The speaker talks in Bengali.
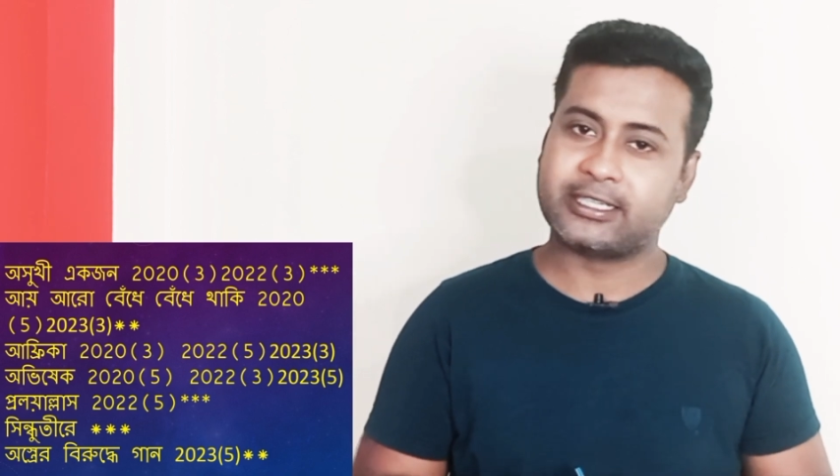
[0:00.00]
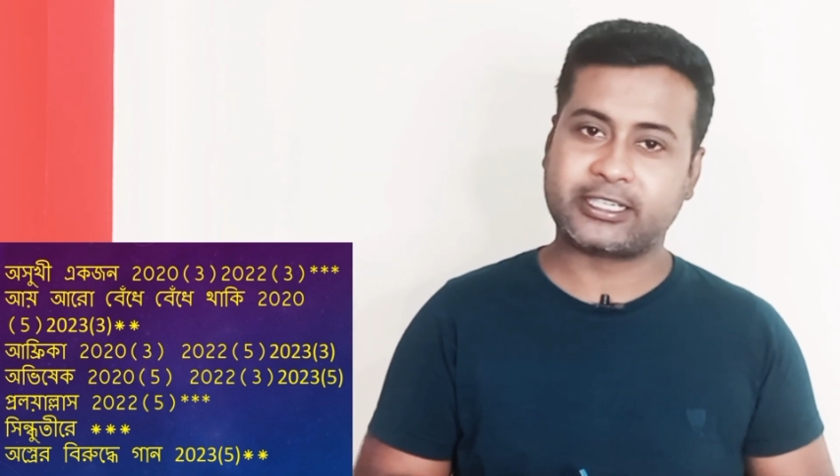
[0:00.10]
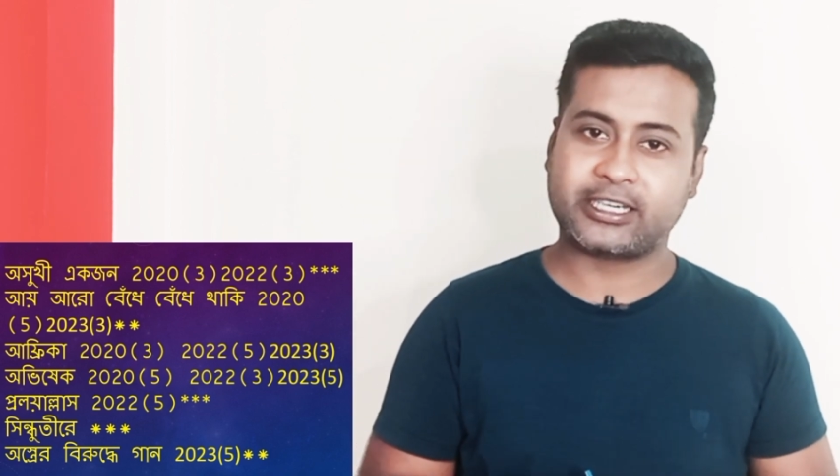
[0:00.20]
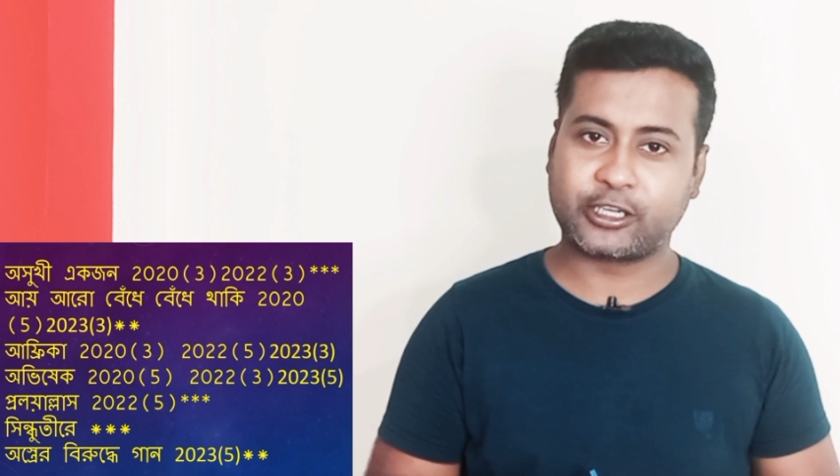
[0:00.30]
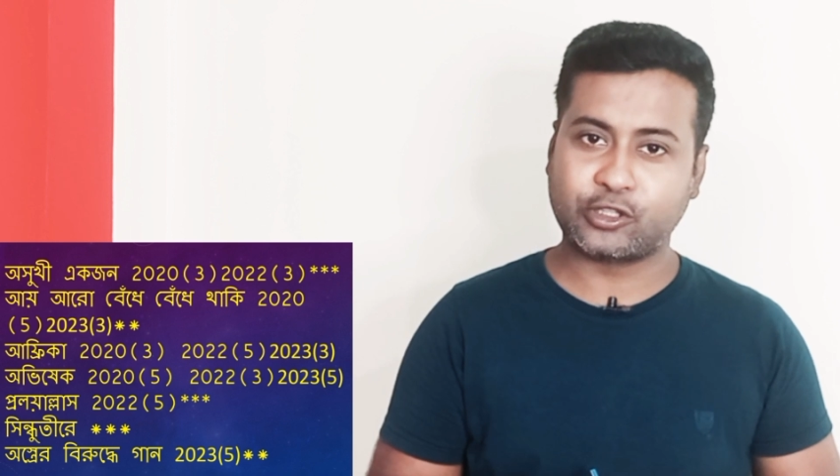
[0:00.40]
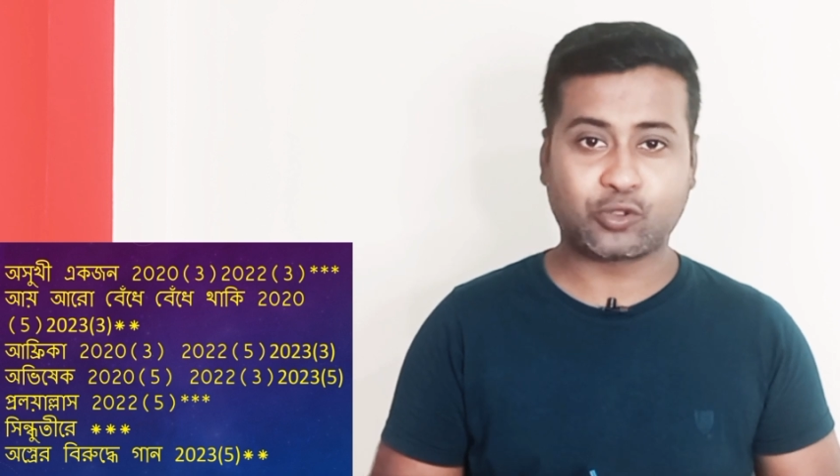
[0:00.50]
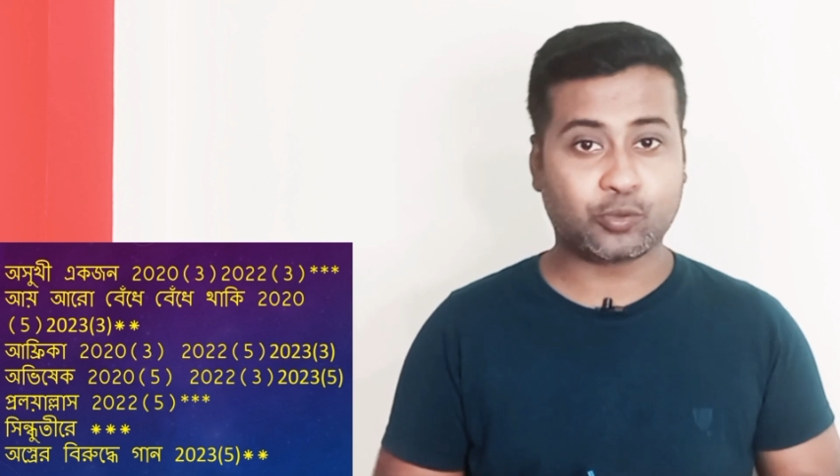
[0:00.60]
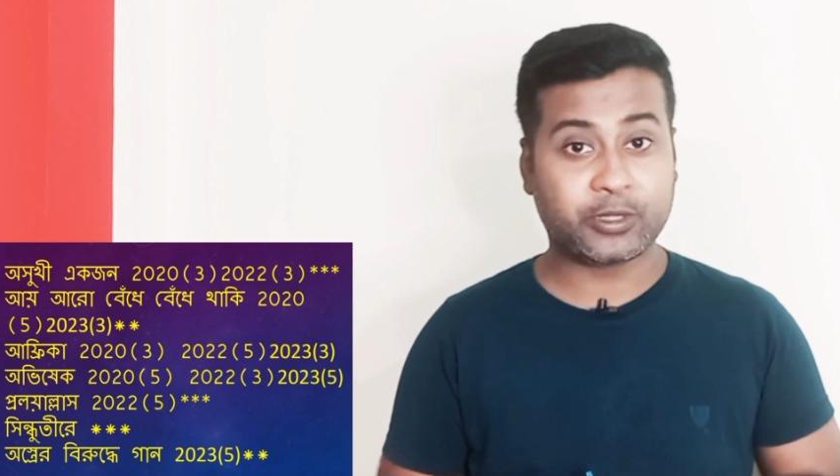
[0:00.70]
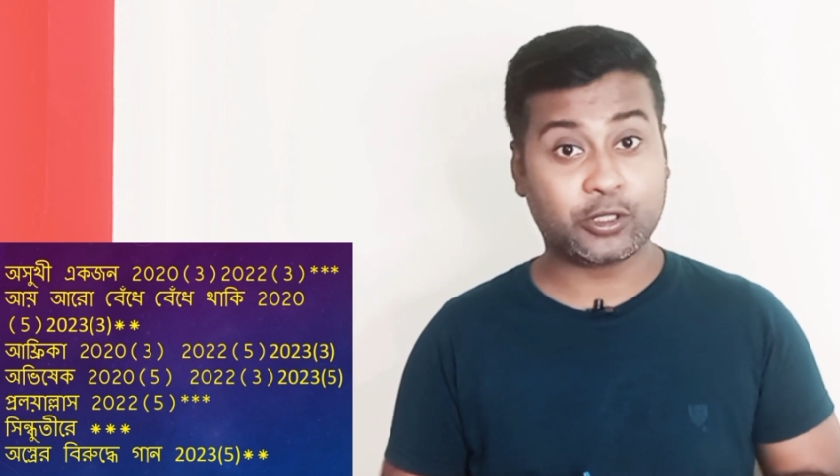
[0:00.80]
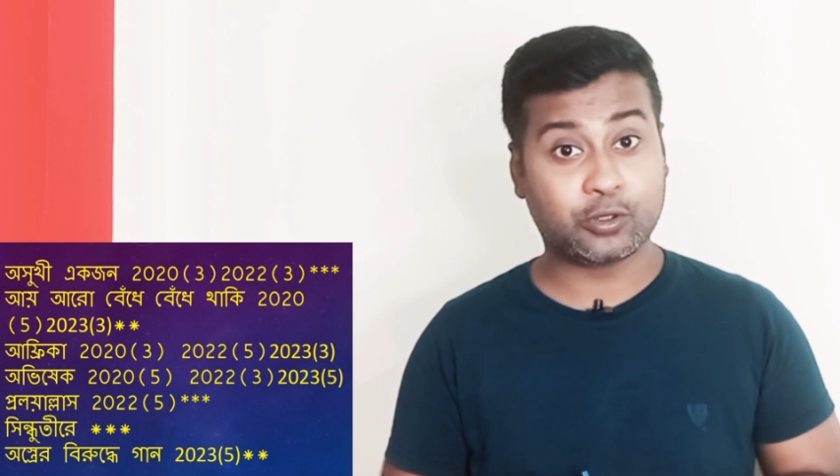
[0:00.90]
সেটা কিন্তু
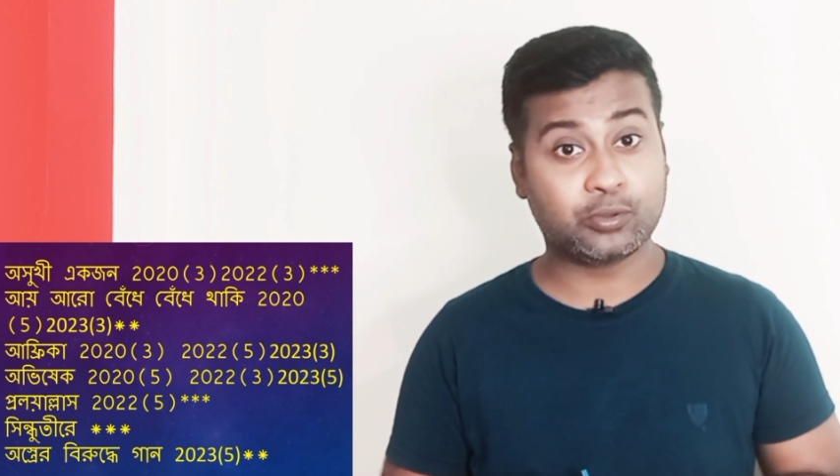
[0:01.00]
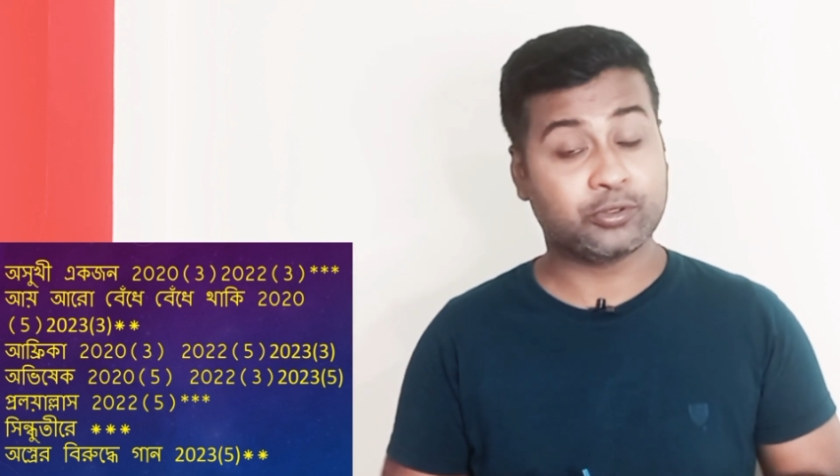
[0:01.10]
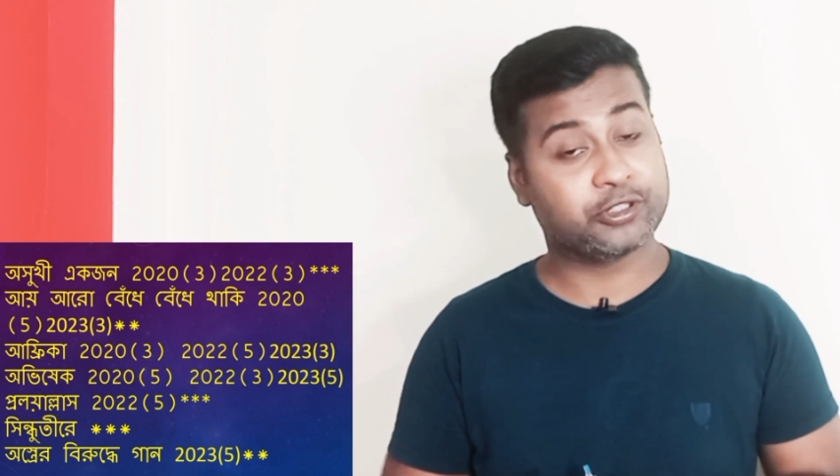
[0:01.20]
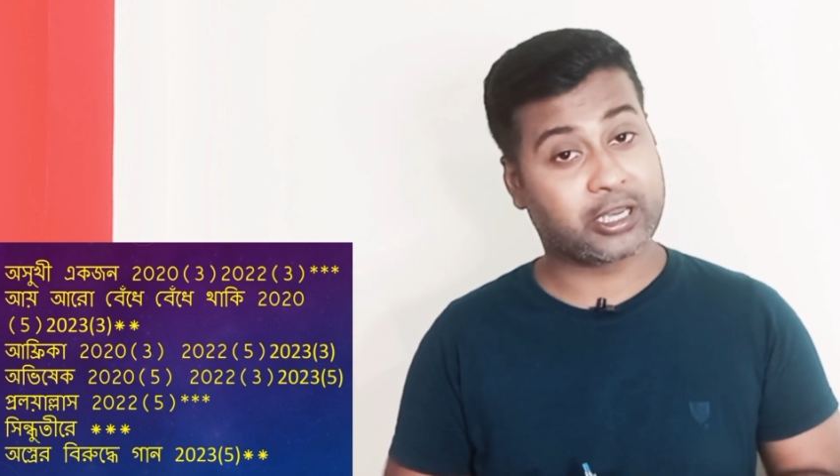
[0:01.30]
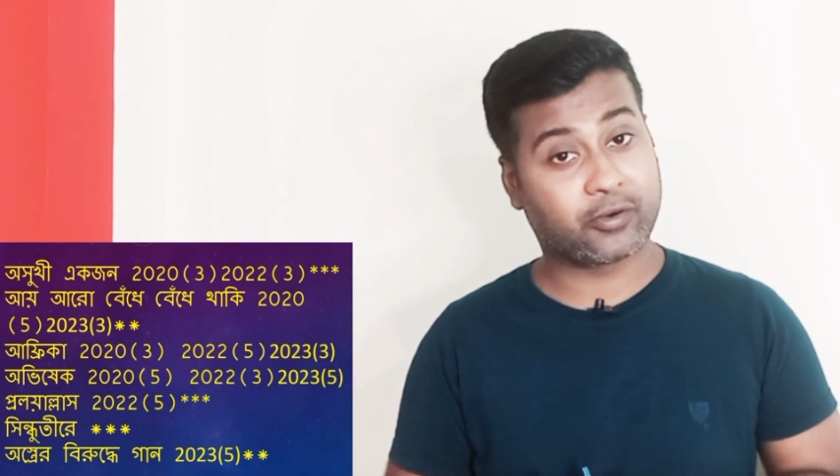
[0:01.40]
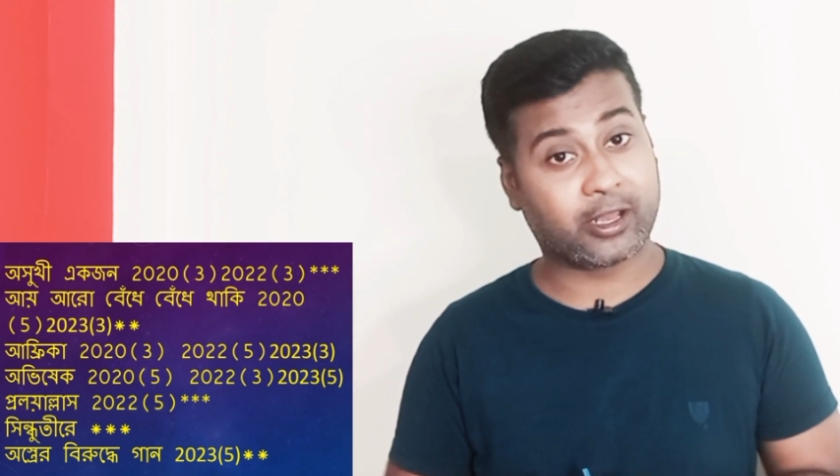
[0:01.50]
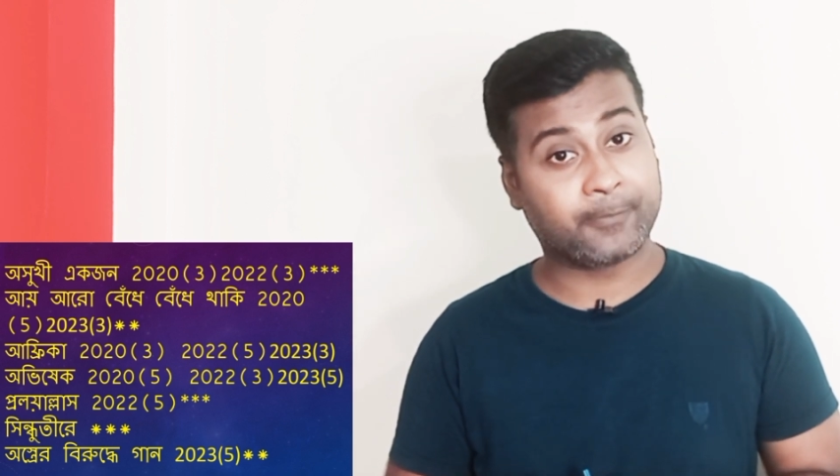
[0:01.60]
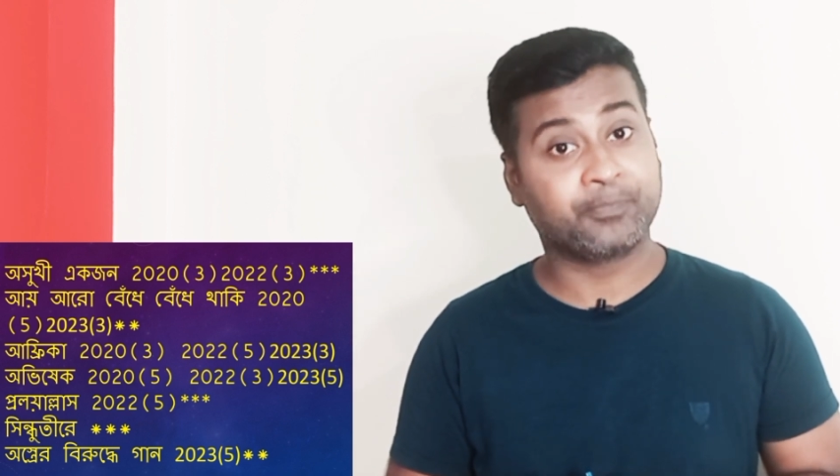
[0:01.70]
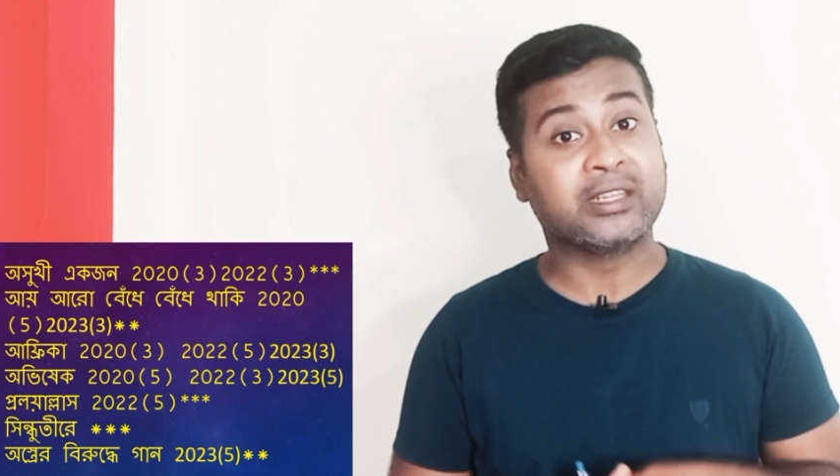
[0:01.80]
তুমি কিন্তু জানো না